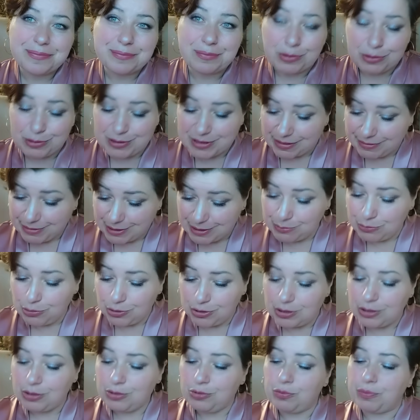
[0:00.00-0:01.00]
Просто
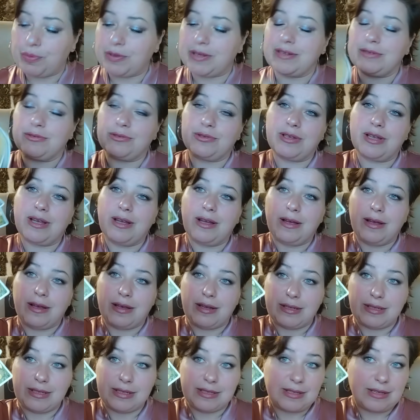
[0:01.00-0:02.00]
возьмет и лупанет.
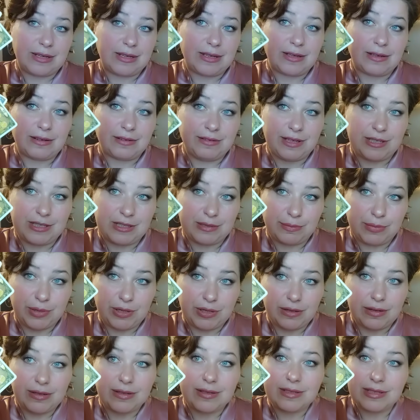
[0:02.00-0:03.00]
Если весь
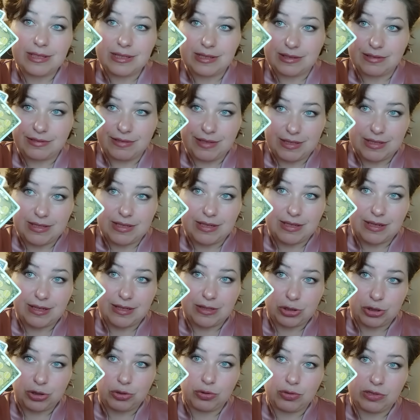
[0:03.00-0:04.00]
мир действительно
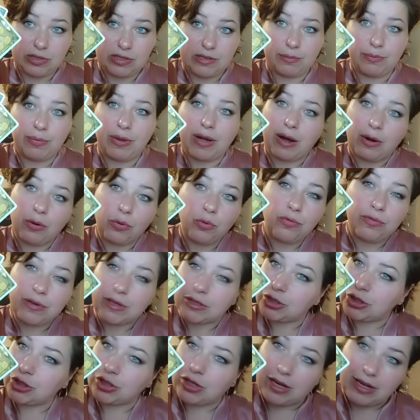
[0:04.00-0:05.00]
начнет себя
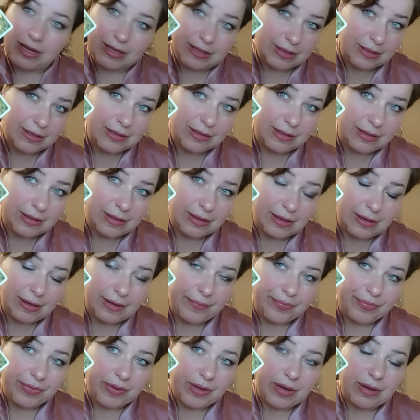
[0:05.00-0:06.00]
уважать,
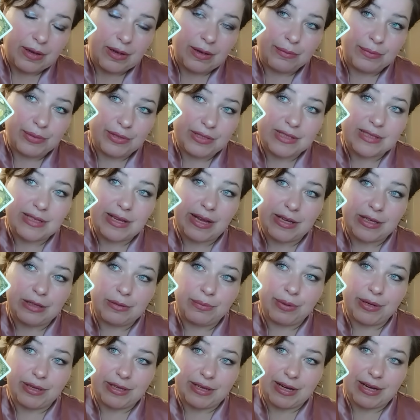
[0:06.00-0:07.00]

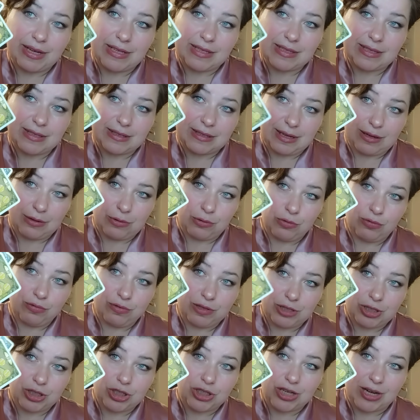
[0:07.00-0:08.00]
перестанет бояться, да,
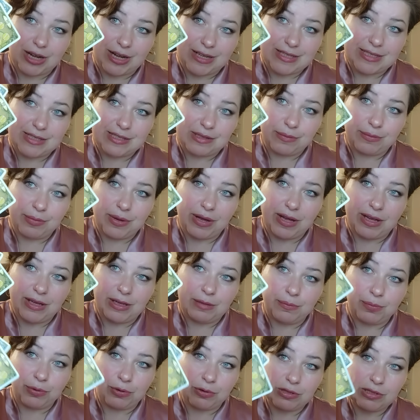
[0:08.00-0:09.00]
уважать себя
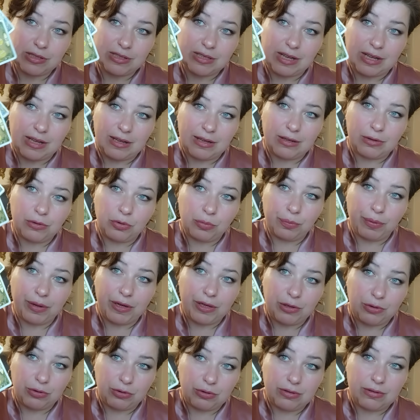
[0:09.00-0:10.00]
и просто
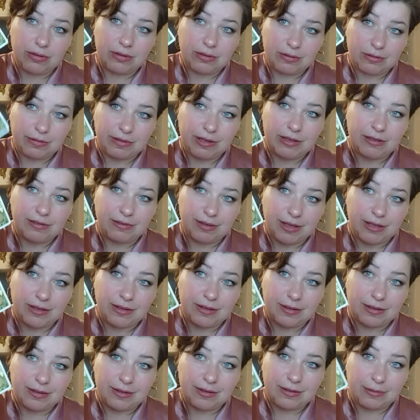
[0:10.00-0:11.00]
лупанет в ответ.
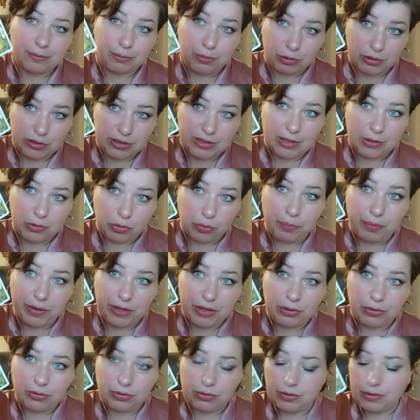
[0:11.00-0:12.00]
Просто
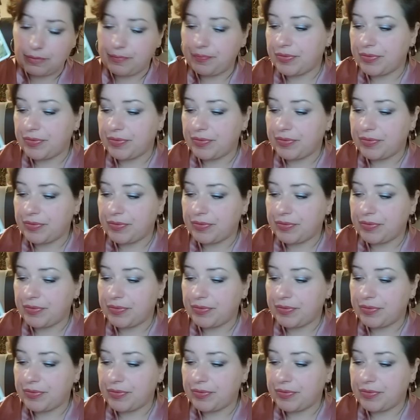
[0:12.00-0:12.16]
лупанет.